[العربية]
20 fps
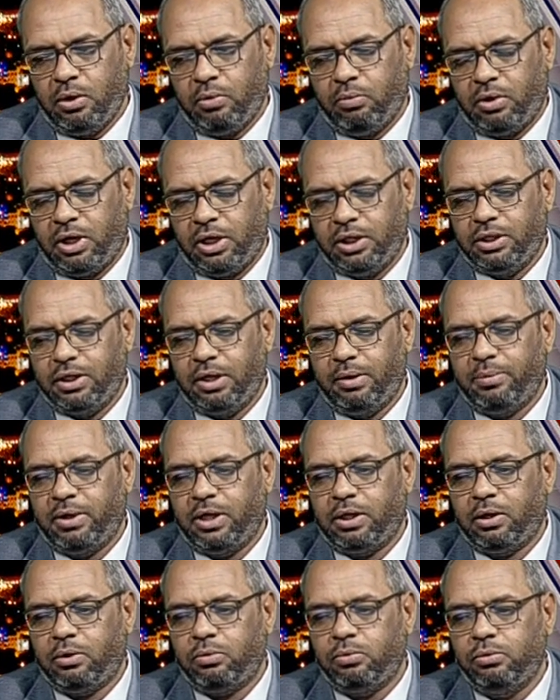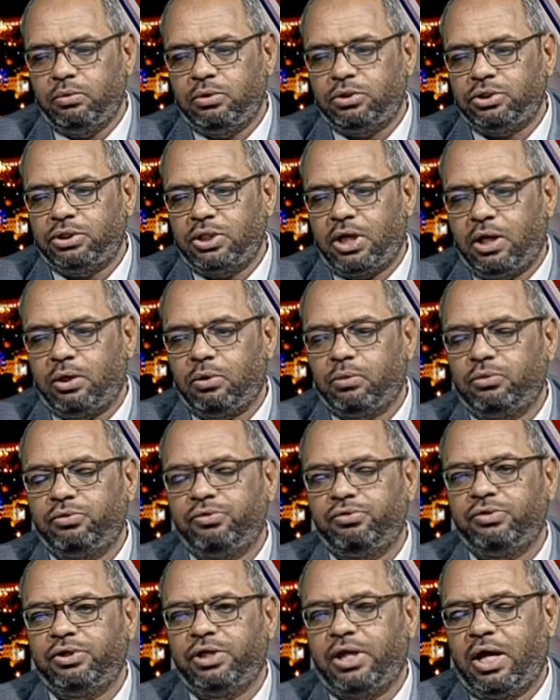وحينما نقول شهر
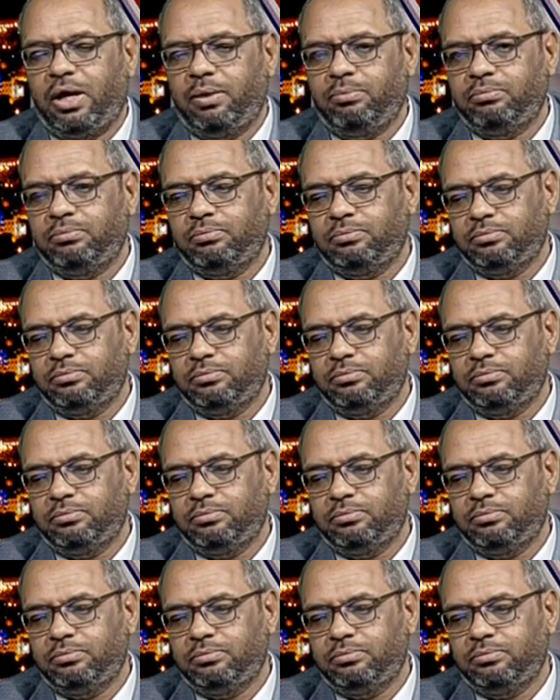الصيام